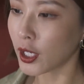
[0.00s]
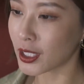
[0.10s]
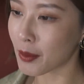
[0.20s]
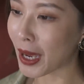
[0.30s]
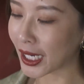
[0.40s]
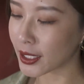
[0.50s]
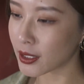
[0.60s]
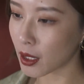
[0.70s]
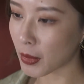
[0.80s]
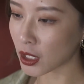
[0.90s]
也买了一
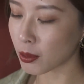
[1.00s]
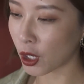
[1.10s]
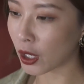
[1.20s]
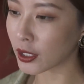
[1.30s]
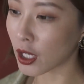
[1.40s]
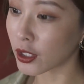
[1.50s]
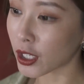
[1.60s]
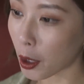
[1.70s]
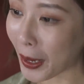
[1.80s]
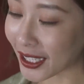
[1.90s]
件 Max Mara 幺零
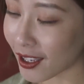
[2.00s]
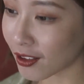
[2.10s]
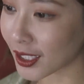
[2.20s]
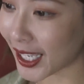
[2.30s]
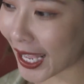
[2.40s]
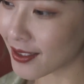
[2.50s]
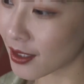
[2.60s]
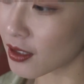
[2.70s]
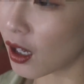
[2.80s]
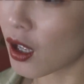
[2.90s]
幺八零幺的蓝
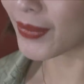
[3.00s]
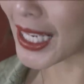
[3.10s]
色。